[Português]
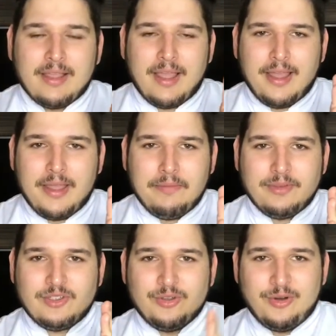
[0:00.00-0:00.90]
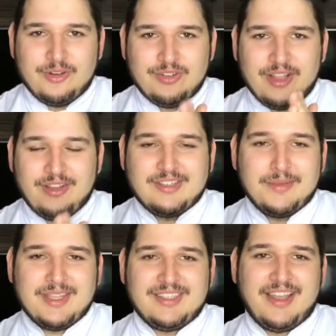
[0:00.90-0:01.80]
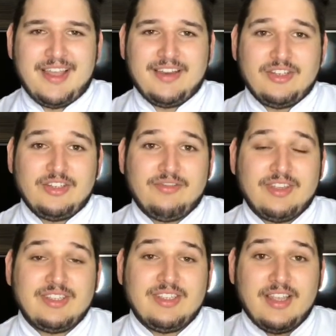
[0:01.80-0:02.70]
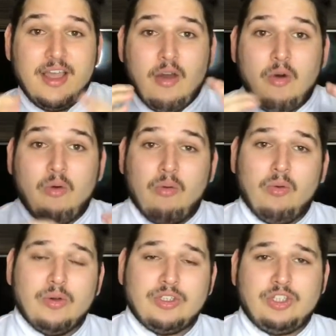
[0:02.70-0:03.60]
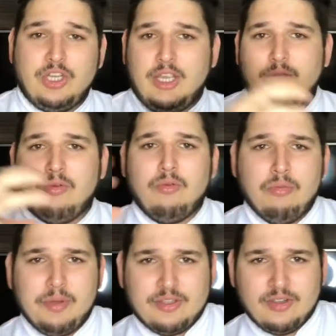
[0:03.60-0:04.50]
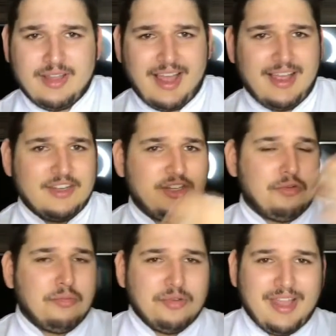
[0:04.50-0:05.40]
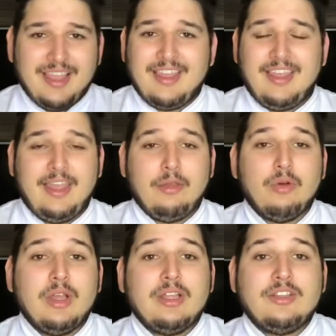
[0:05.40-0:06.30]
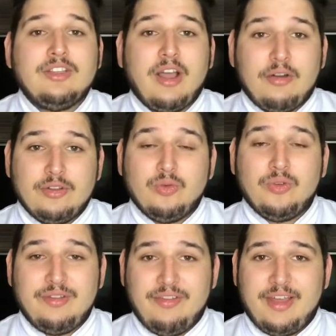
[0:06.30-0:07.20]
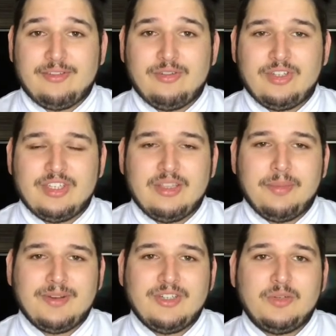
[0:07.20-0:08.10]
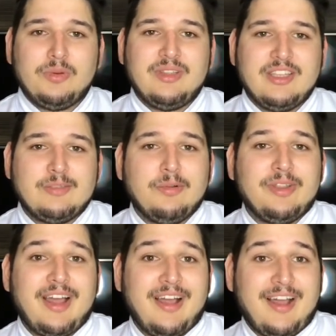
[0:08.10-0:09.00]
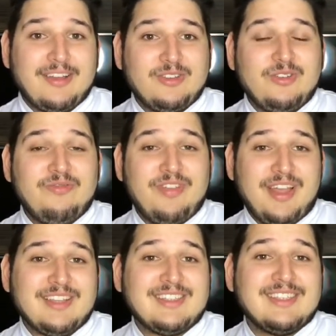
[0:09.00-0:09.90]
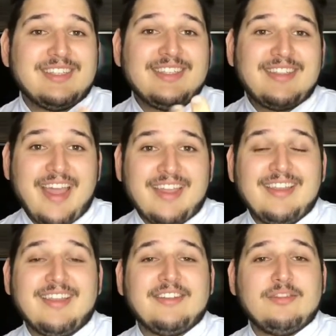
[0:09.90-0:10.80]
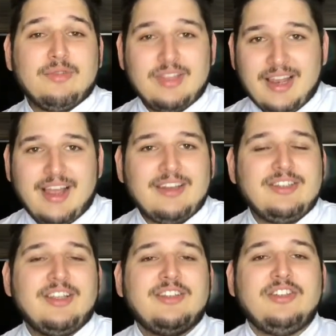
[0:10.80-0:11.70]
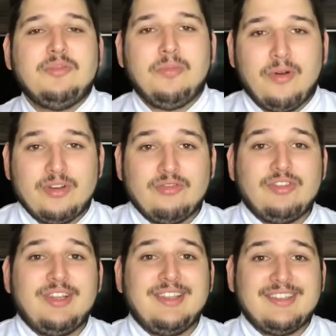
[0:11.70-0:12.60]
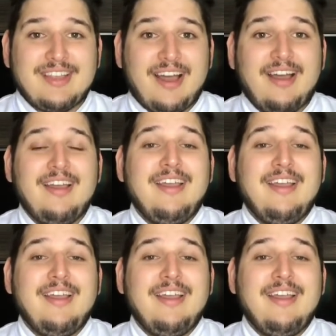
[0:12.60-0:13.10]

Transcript: é, episódio da nossa minissérie a gente fazer um rostinho, um personagem, um bonequinho do universo Disney para a gente poder explorar as diversas técnicas de modelagem que a gente pode utilizar